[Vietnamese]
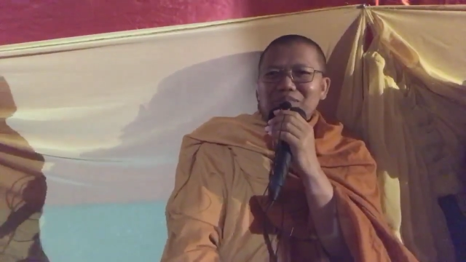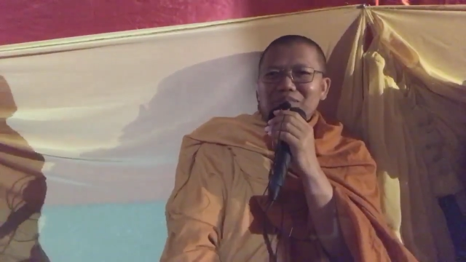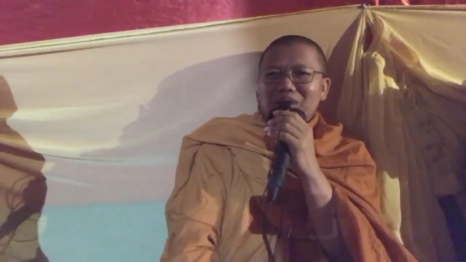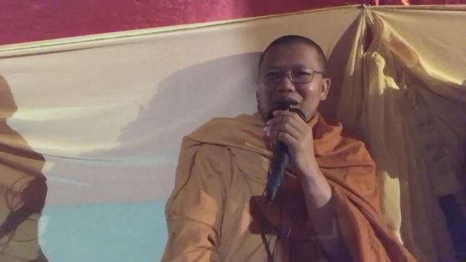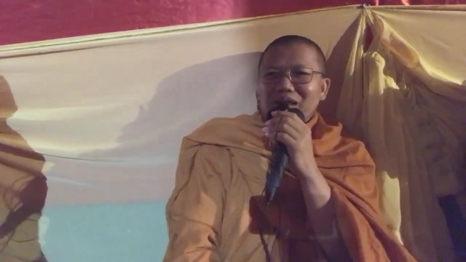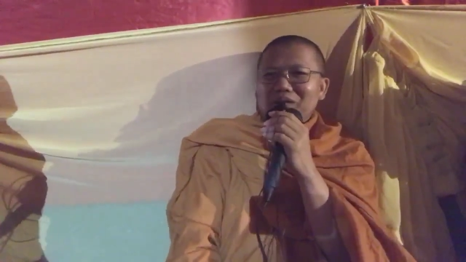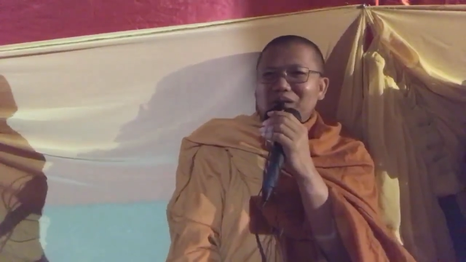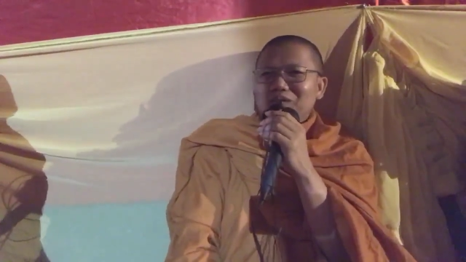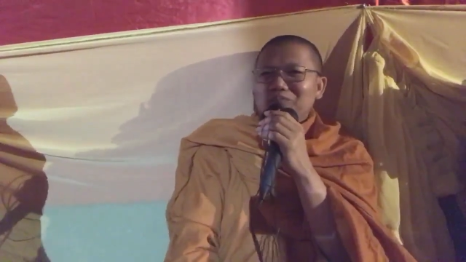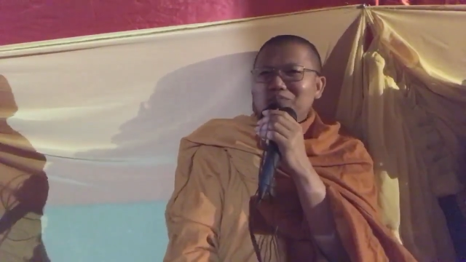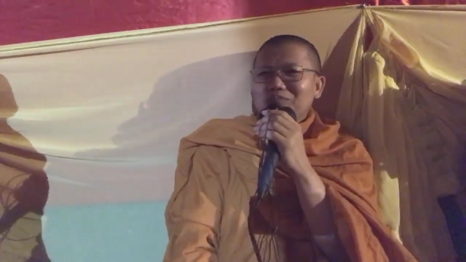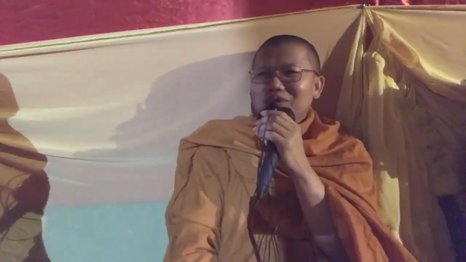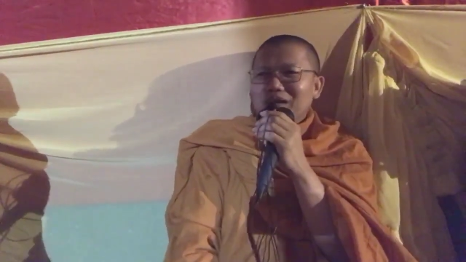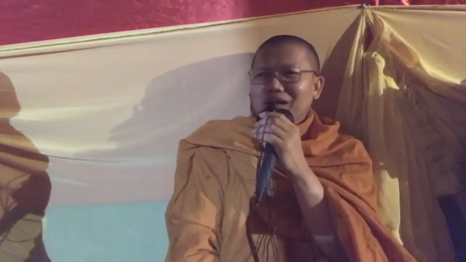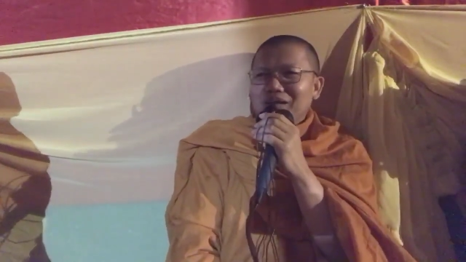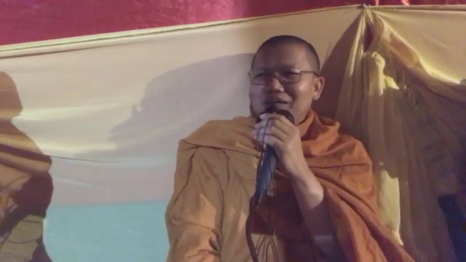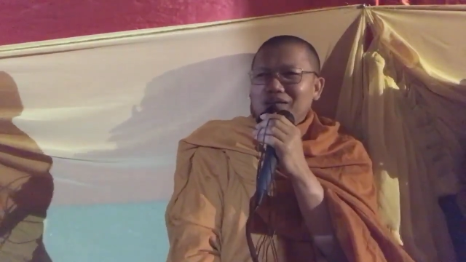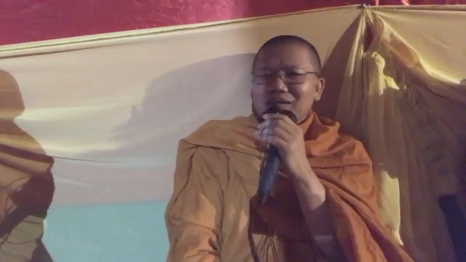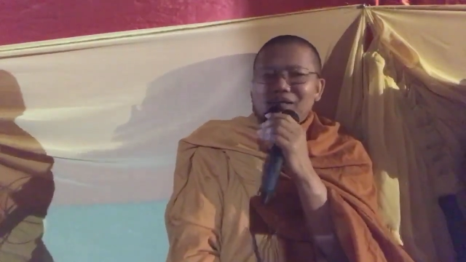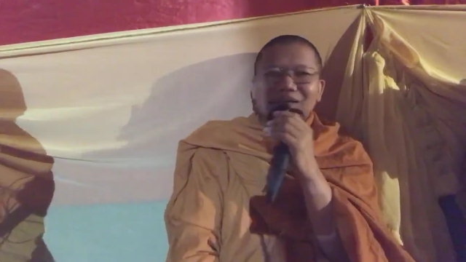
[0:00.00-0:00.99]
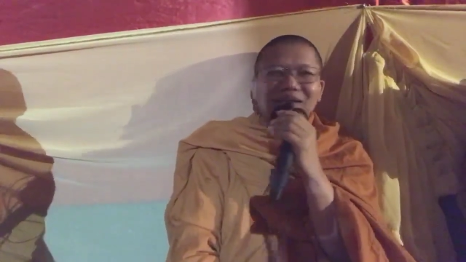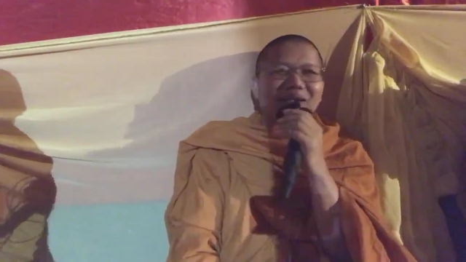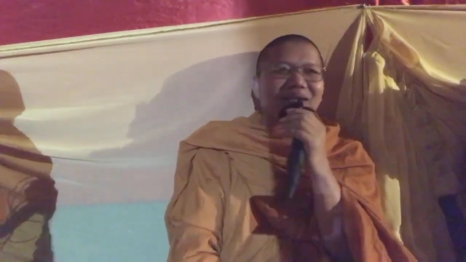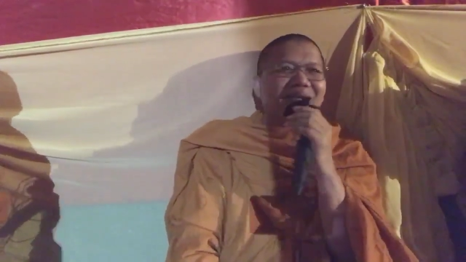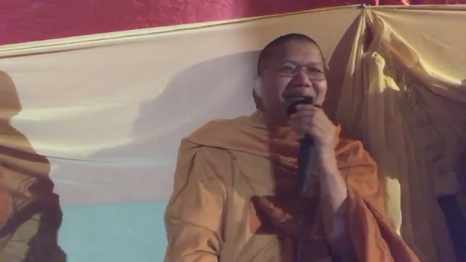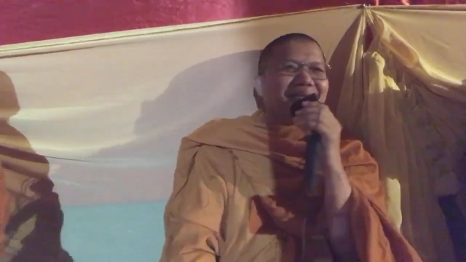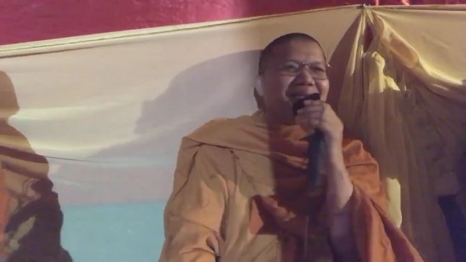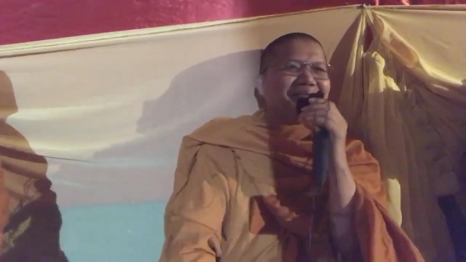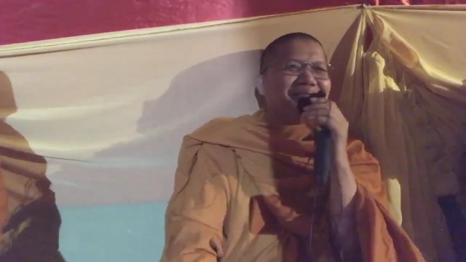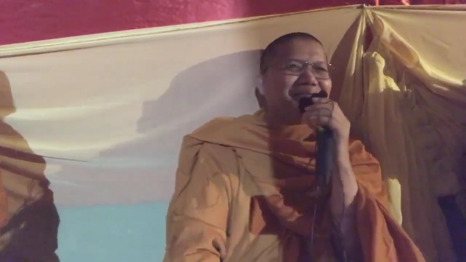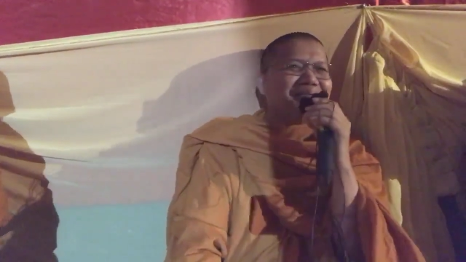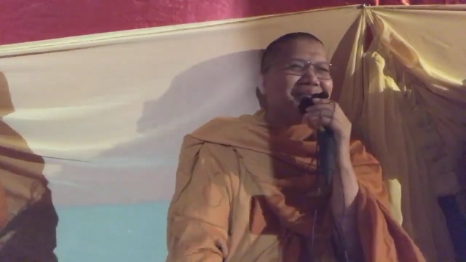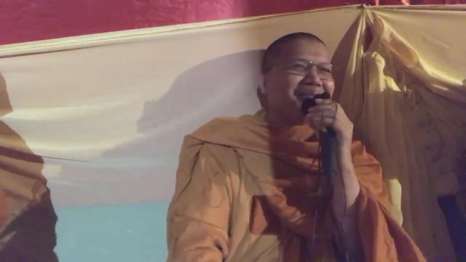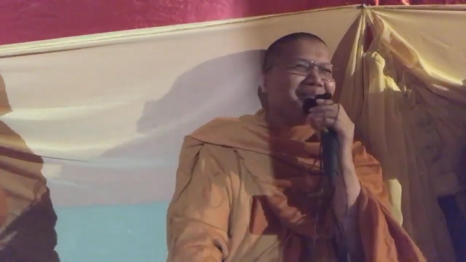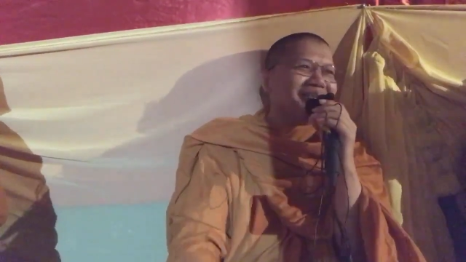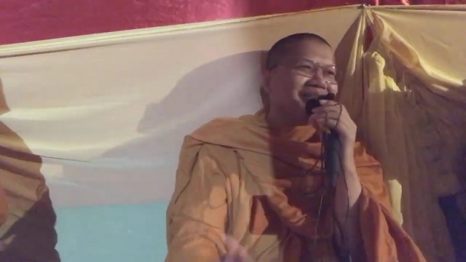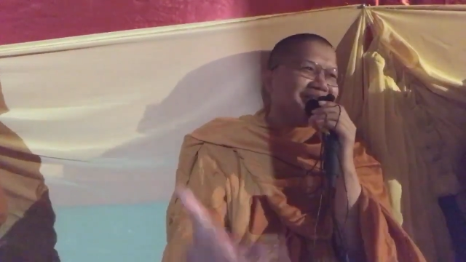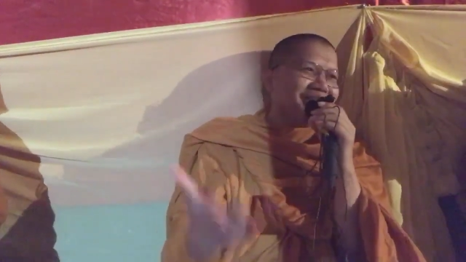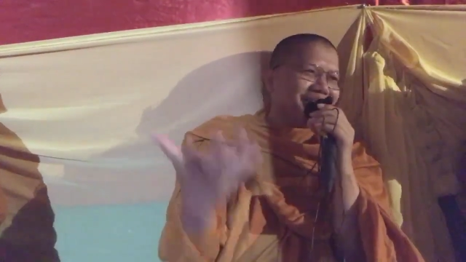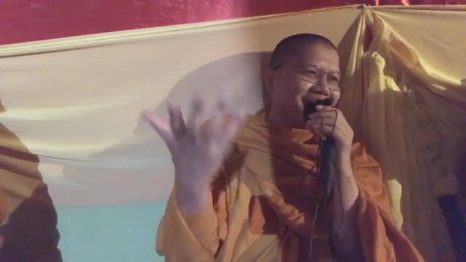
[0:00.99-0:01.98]
cùng chân
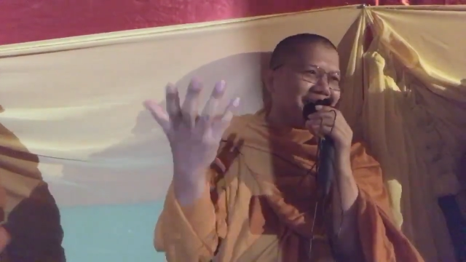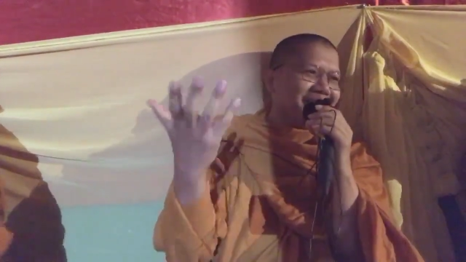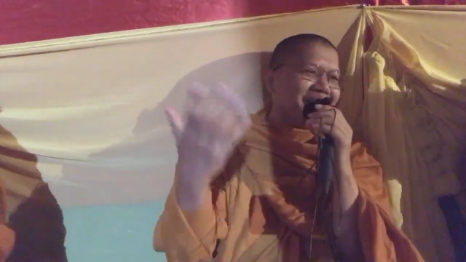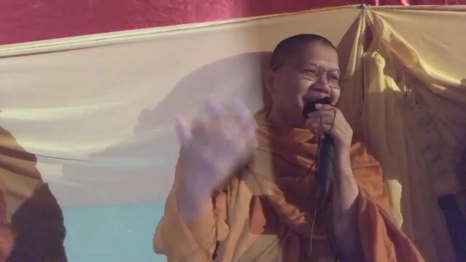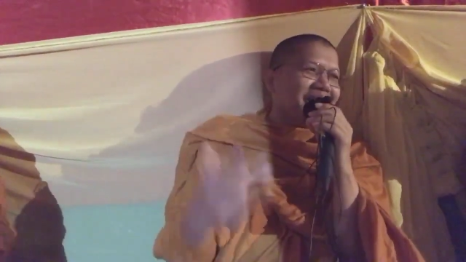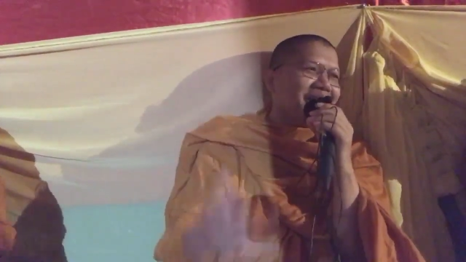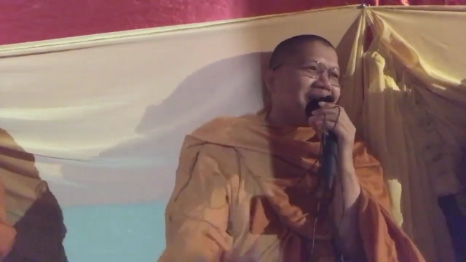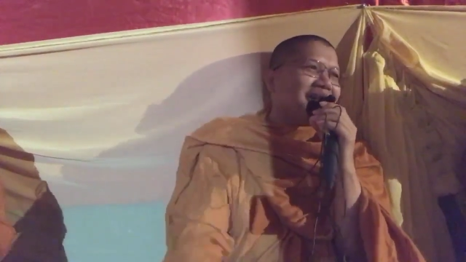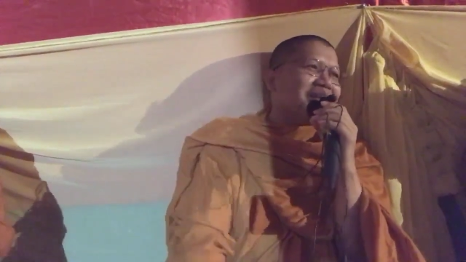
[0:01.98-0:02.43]
anh đang